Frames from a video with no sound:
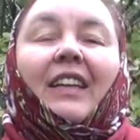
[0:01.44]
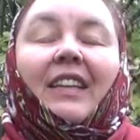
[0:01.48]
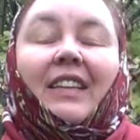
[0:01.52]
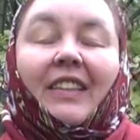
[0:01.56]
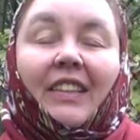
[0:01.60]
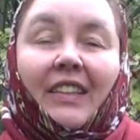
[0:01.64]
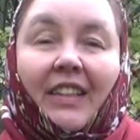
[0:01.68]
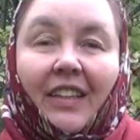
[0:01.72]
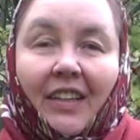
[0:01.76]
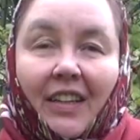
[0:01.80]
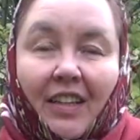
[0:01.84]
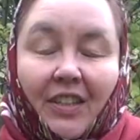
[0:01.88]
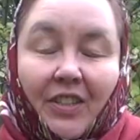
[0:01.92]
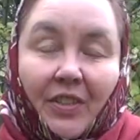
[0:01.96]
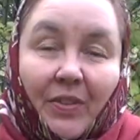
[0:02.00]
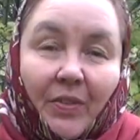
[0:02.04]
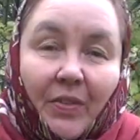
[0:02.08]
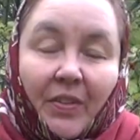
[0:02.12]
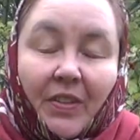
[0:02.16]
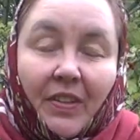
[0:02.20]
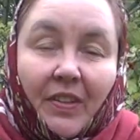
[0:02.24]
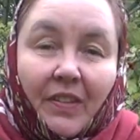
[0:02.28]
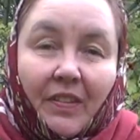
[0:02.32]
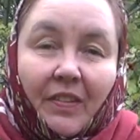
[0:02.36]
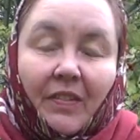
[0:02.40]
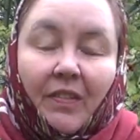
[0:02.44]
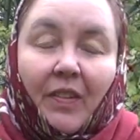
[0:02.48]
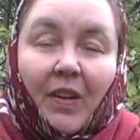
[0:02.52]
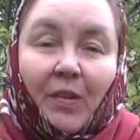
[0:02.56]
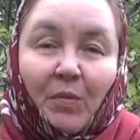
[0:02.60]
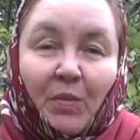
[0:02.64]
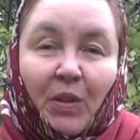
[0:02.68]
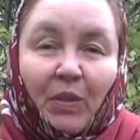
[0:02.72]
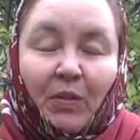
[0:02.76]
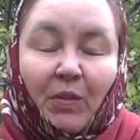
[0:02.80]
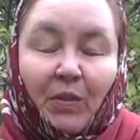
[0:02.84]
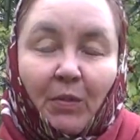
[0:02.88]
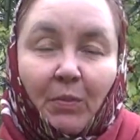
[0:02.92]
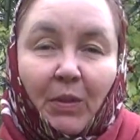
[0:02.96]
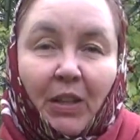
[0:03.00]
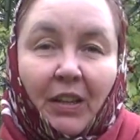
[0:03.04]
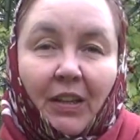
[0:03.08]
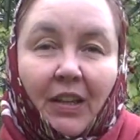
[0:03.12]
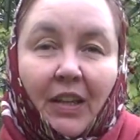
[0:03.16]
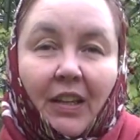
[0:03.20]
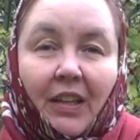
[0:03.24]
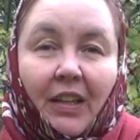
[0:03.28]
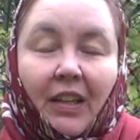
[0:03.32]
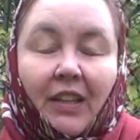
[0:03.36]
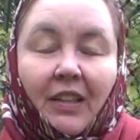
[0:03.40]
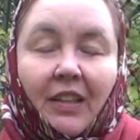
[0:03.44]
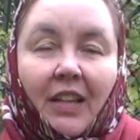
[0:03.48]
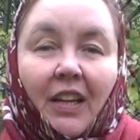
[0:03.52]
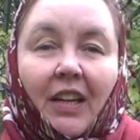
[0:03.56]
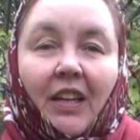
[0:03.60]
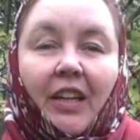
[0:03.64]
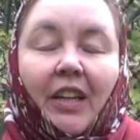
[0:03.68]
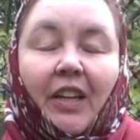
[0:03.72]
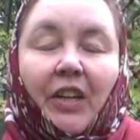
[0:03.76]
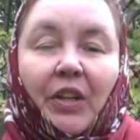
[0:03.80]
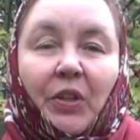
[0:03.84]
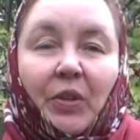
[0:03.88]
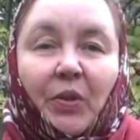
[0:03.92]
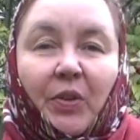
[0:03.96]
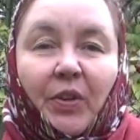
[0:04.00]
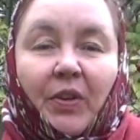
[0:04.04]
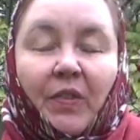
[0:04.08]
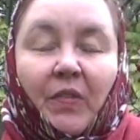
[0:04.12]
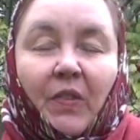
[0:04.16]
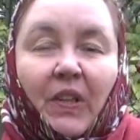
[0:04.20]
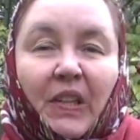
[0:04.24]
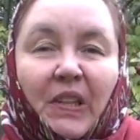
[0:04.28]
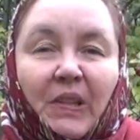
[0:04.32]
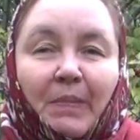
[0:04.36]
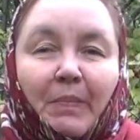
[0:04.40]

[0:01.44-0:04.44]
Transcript: Здравствуйте, с вами Ефименко Наталья Юрьевна,